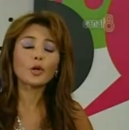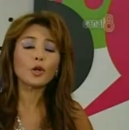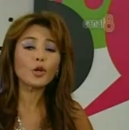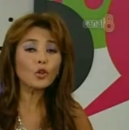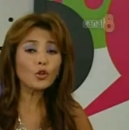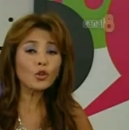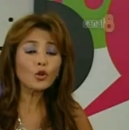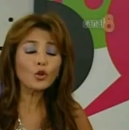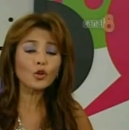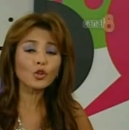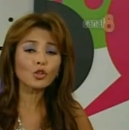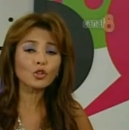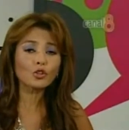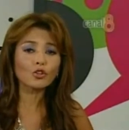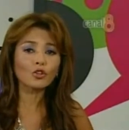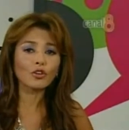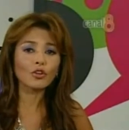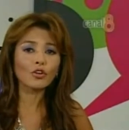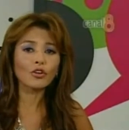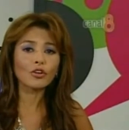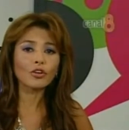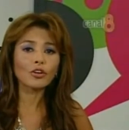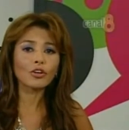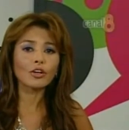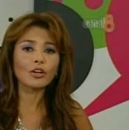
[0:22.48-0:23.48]

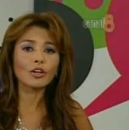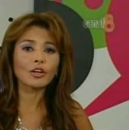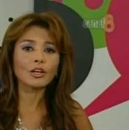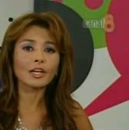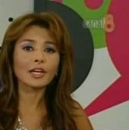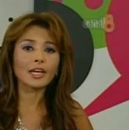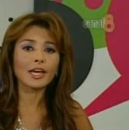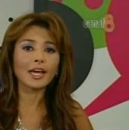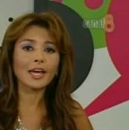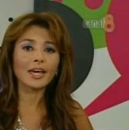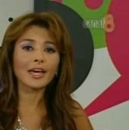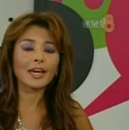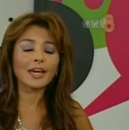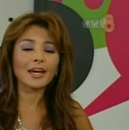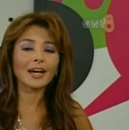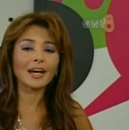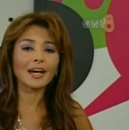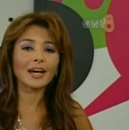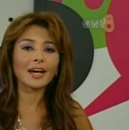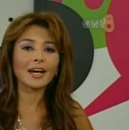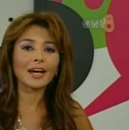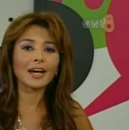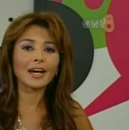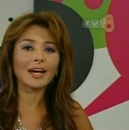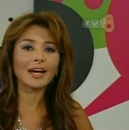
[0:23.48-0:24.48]
producto que
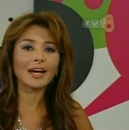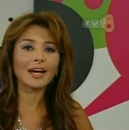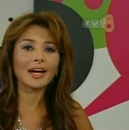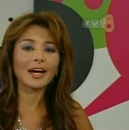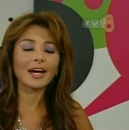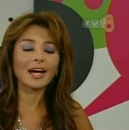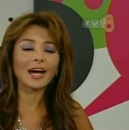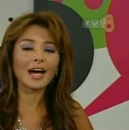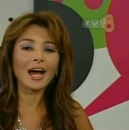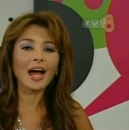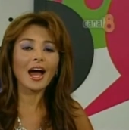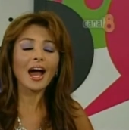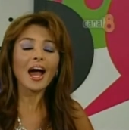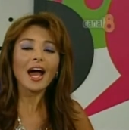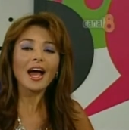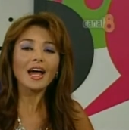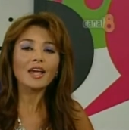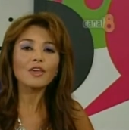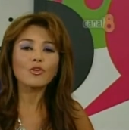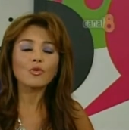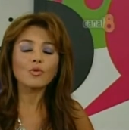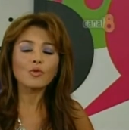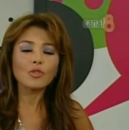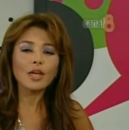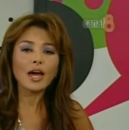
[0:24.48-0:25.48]
ha
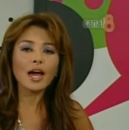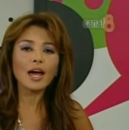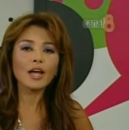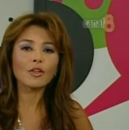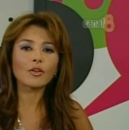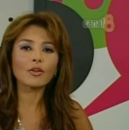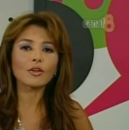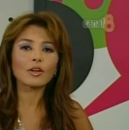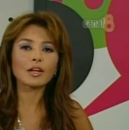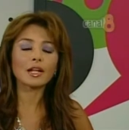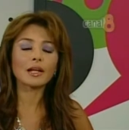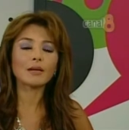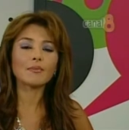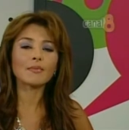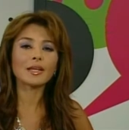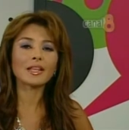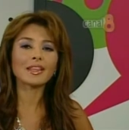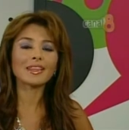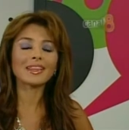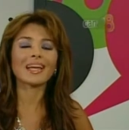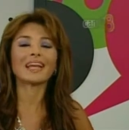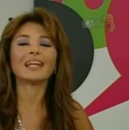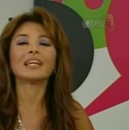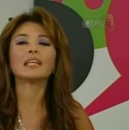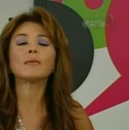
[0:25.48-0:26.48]
ayudado
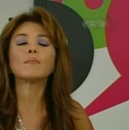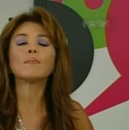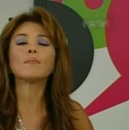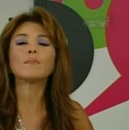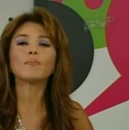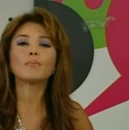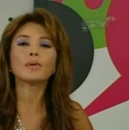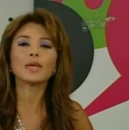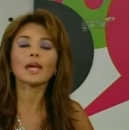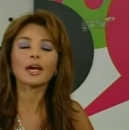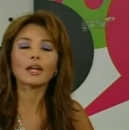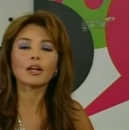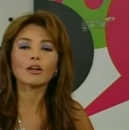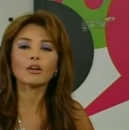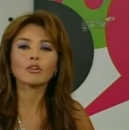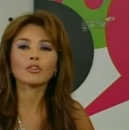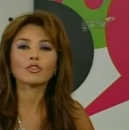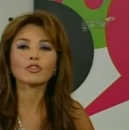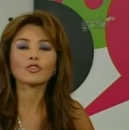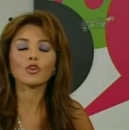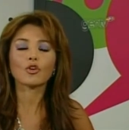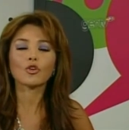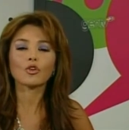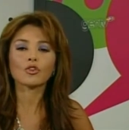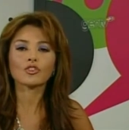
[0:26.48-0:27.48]
realmente a limpiar
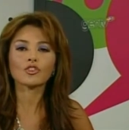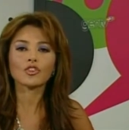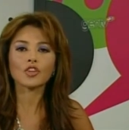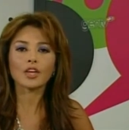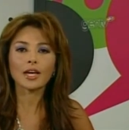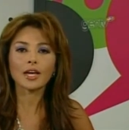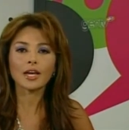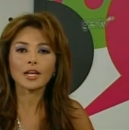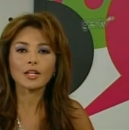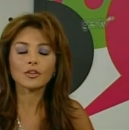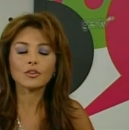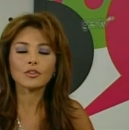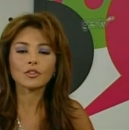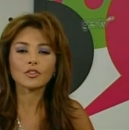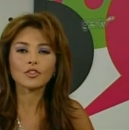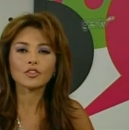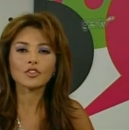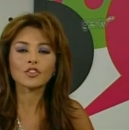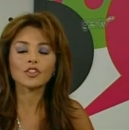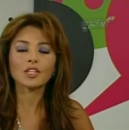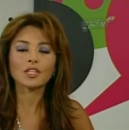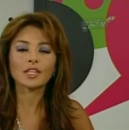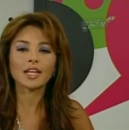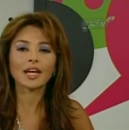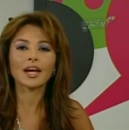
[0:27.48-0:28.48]
los océanos
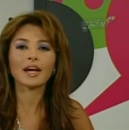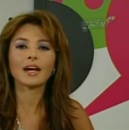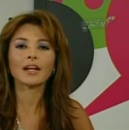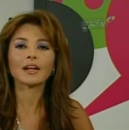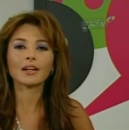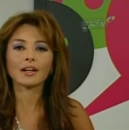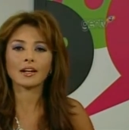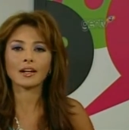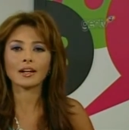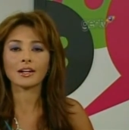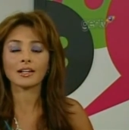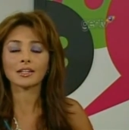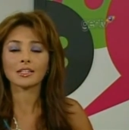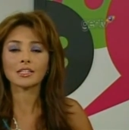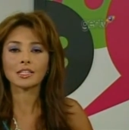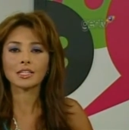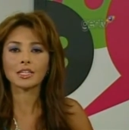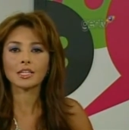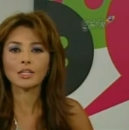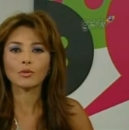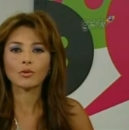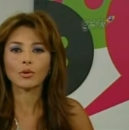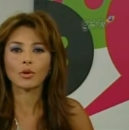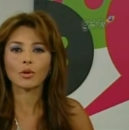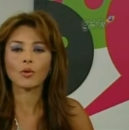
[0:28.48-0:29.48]
sin dejar
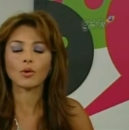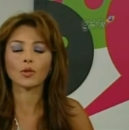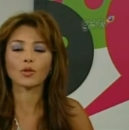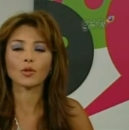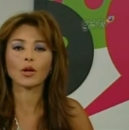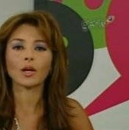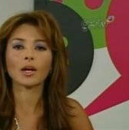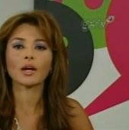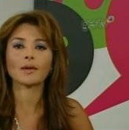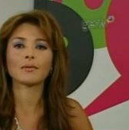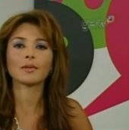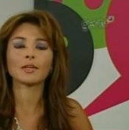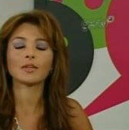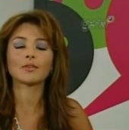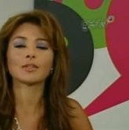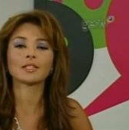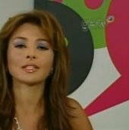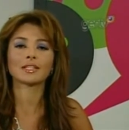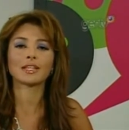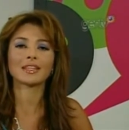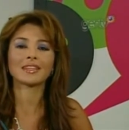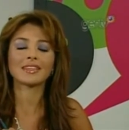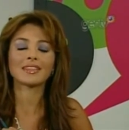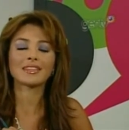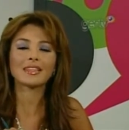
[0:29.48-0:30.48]
residuos cuando han habido
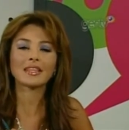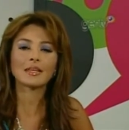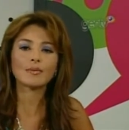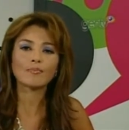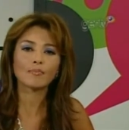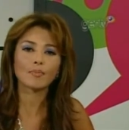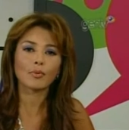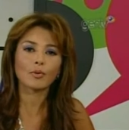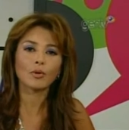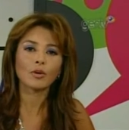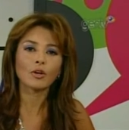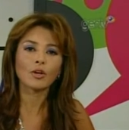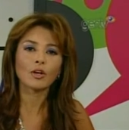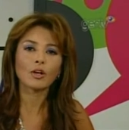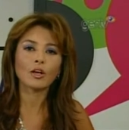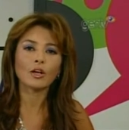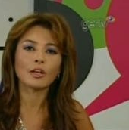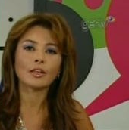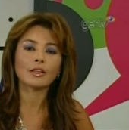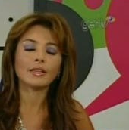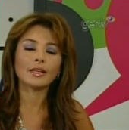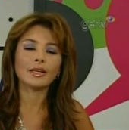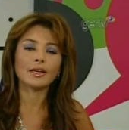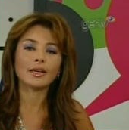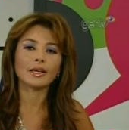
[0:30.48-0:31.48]
este tipo
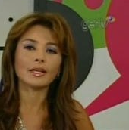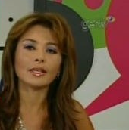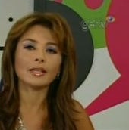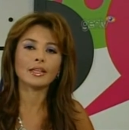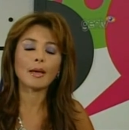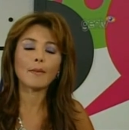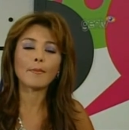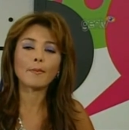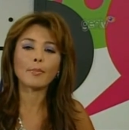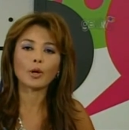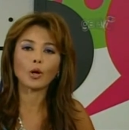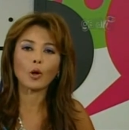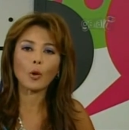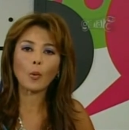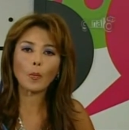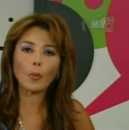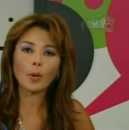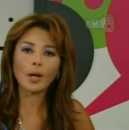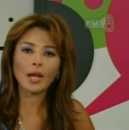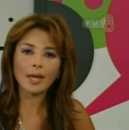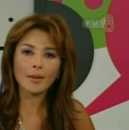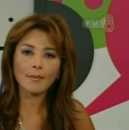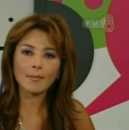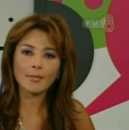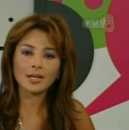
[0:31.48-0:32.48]
de,
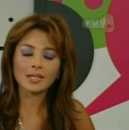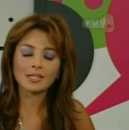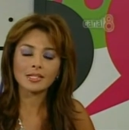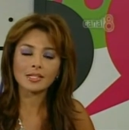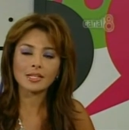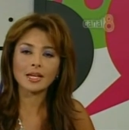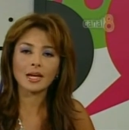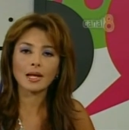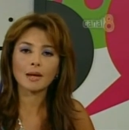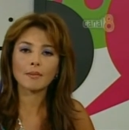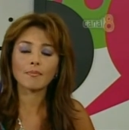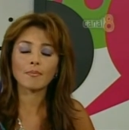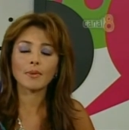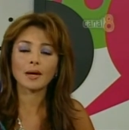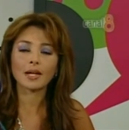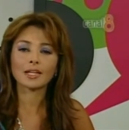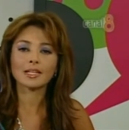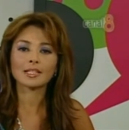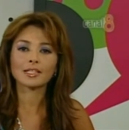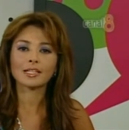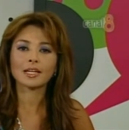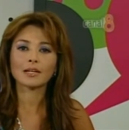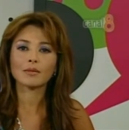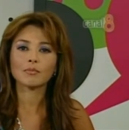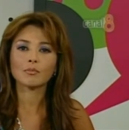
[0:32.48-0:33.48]
problemas y al
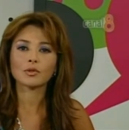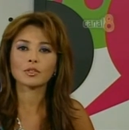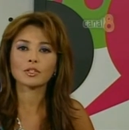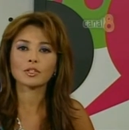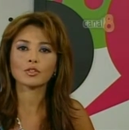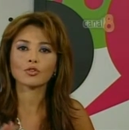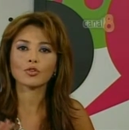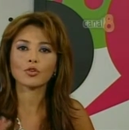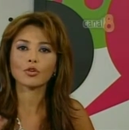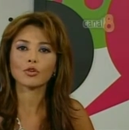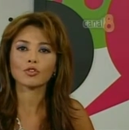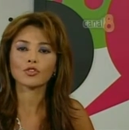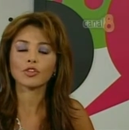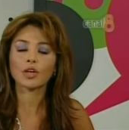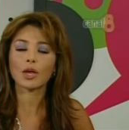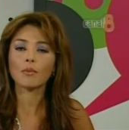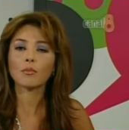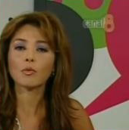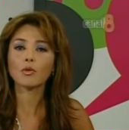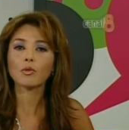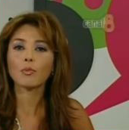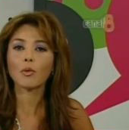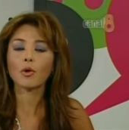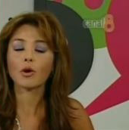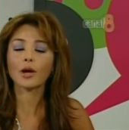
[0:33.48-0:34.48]
parecer pues esto lo sabe
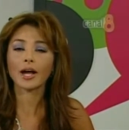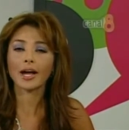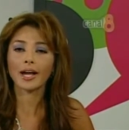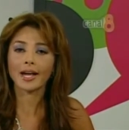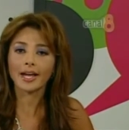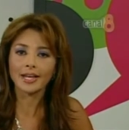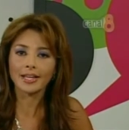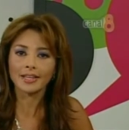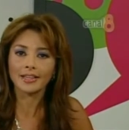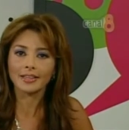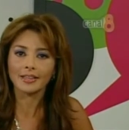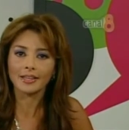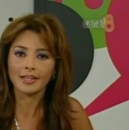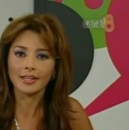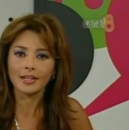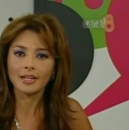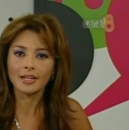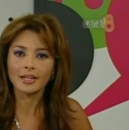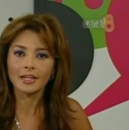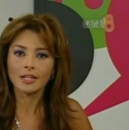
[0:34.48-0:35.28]
muy poca gente.